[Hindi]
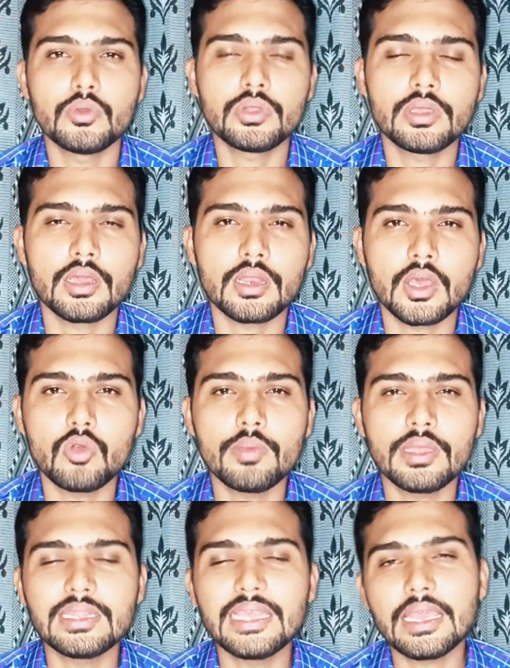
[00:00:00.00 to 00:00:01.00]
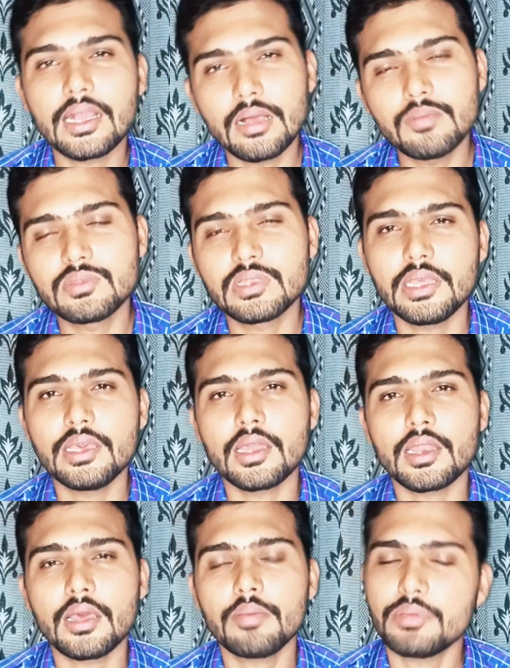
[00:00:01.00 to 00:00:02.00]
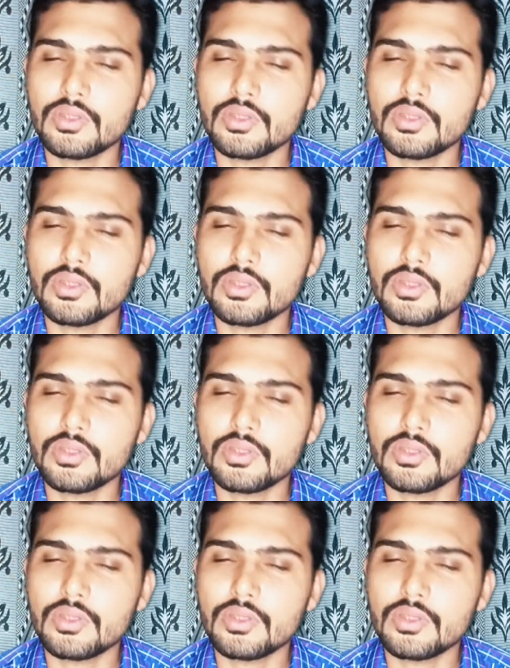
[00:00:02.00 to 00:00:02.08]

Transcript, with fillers: पुट कर रहा हूँ मैं दे कम्स नहीं कर रहा